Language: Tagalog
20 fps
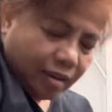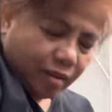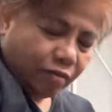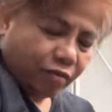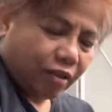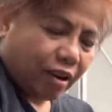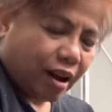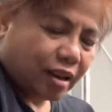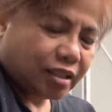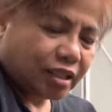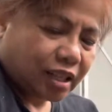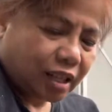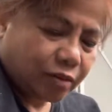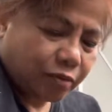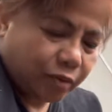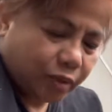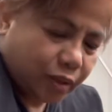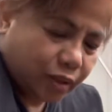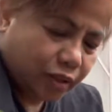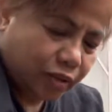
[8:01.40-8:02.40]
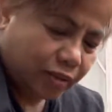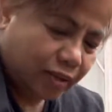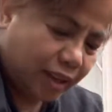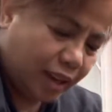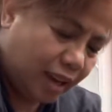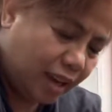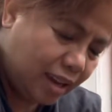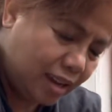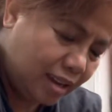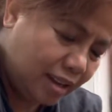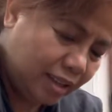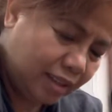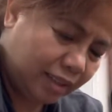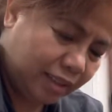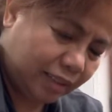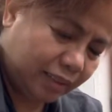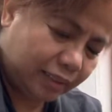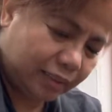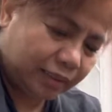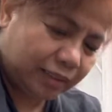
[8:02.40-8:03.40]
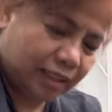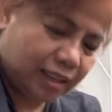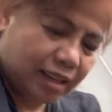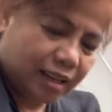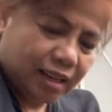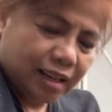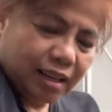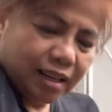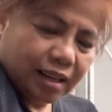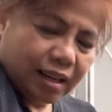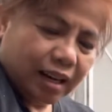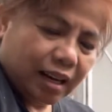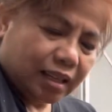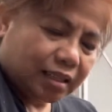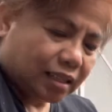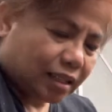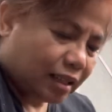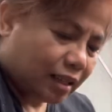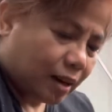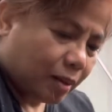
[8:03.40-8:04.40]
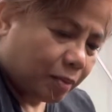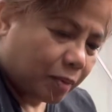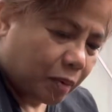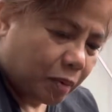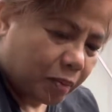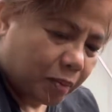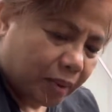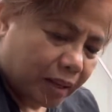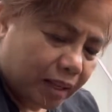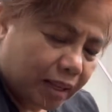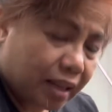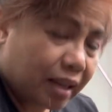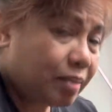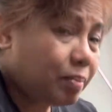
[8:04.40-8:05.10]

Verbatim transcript: project for today. At siya nga po pala,